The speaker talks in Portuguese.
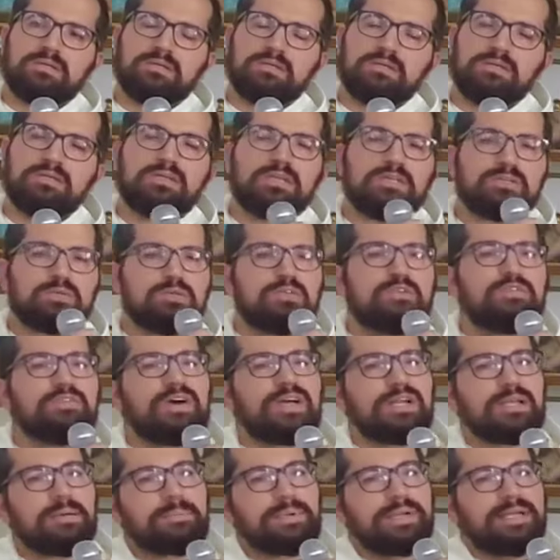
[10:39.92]
E Jesus
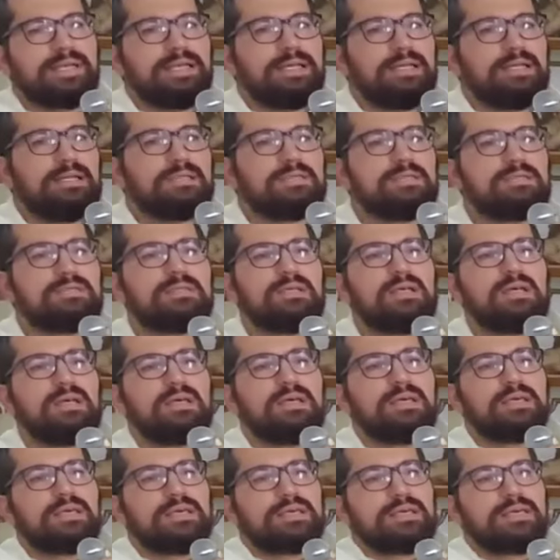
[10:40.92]
fala para eles:
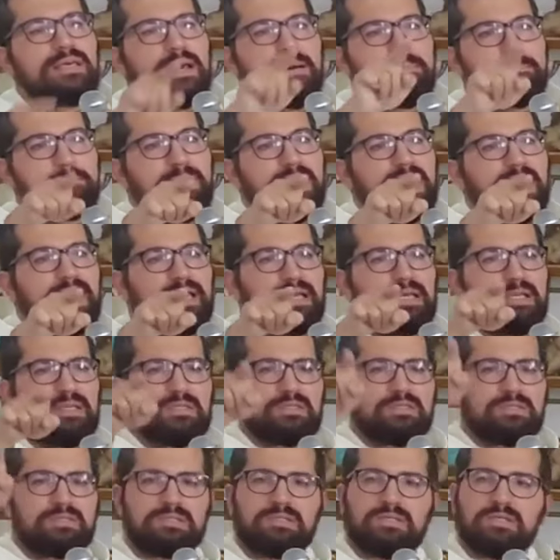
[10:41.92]
que a
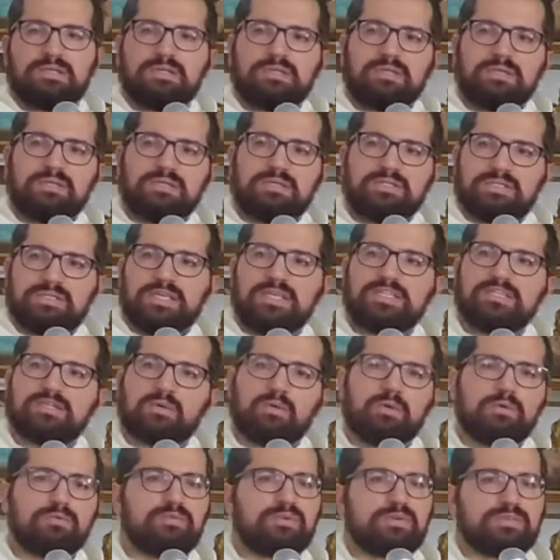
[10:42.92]
paz esteja
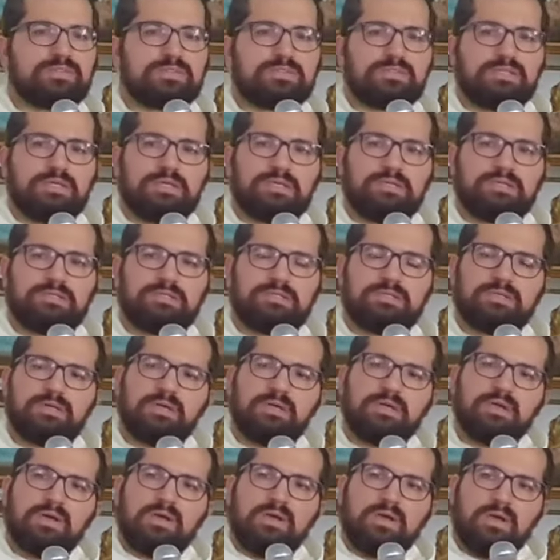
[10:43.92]
com vocês.
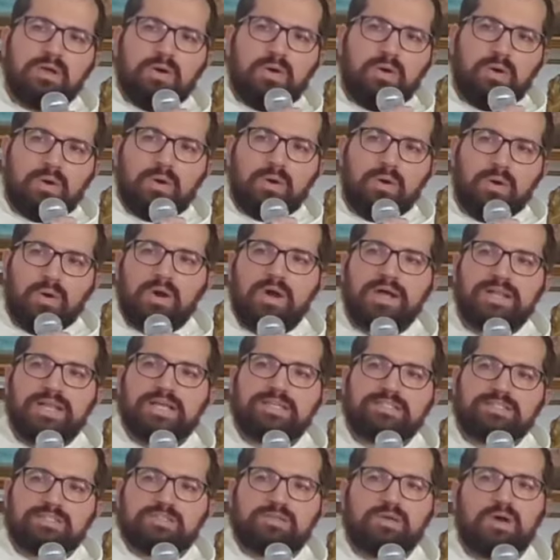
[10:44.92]

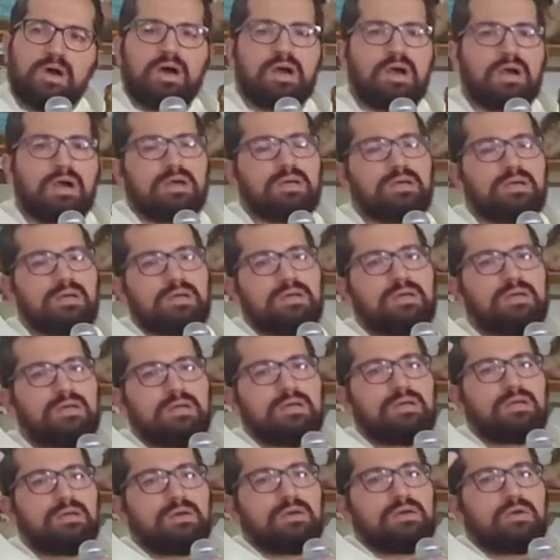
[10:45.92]
Olha só
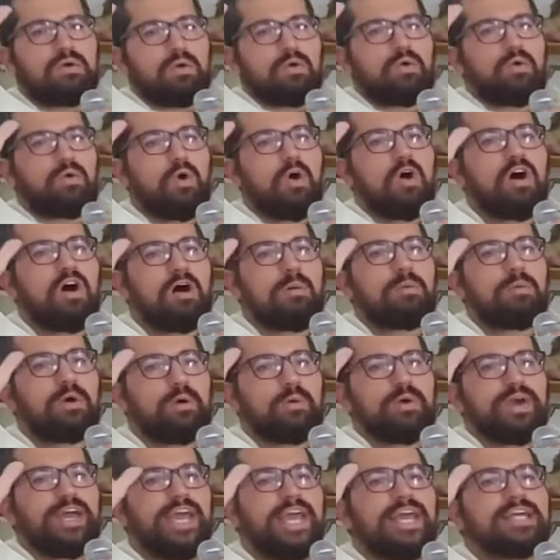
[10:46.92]
como
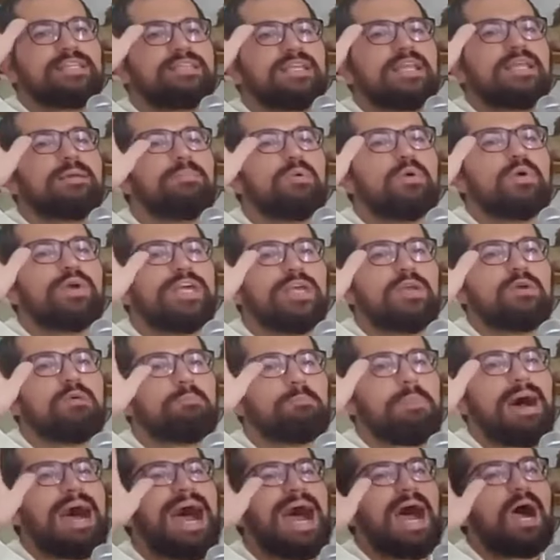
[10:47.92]
eu retribuí o
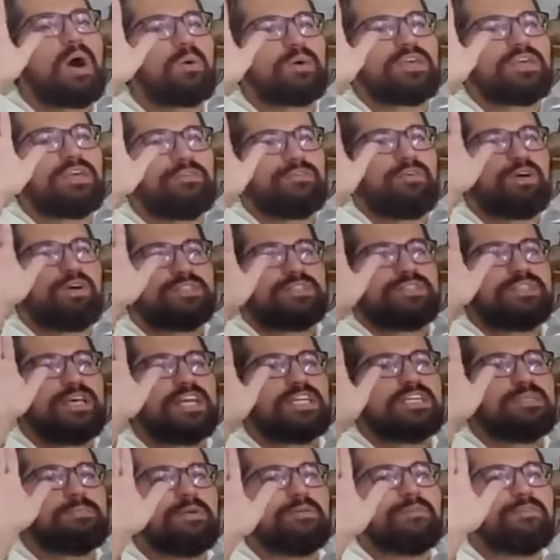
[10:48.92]
mal que
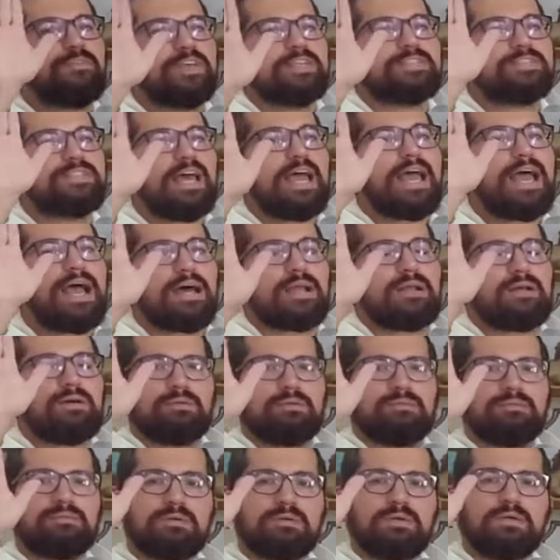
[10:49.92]
vocês me fizeram.
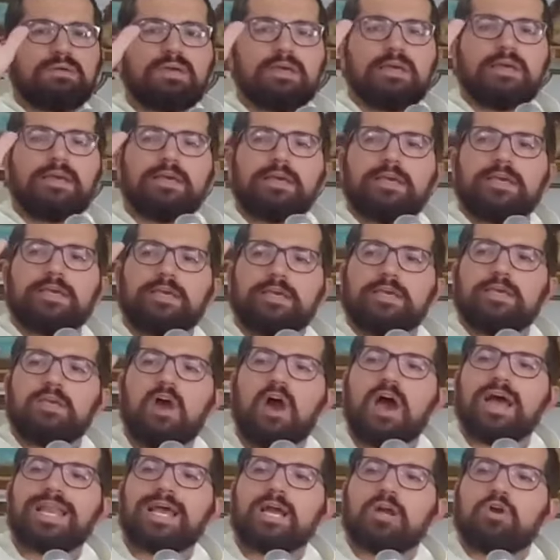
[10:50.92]
E
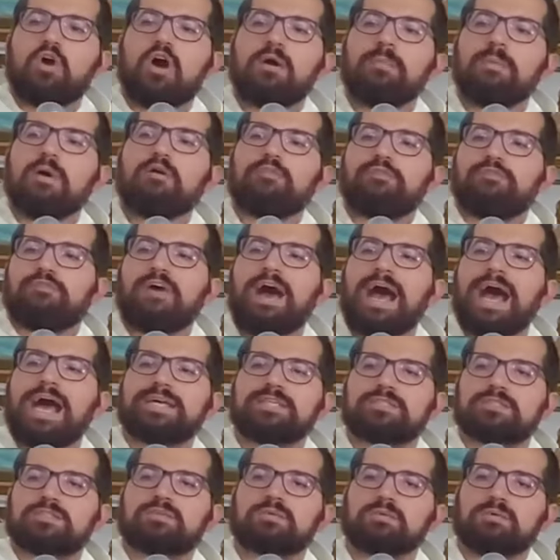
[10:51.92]
olha como eu
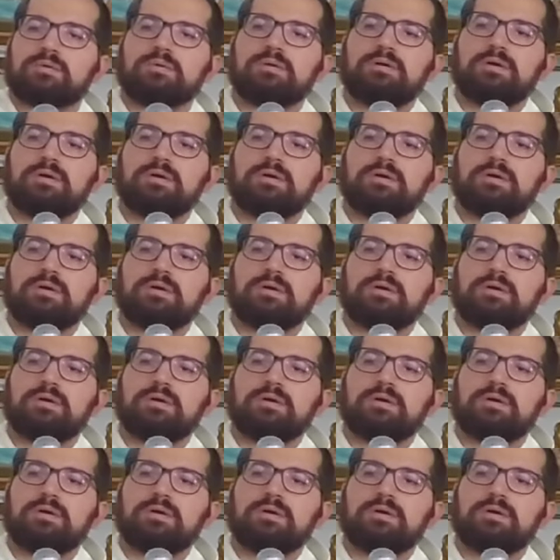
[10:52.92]
faço.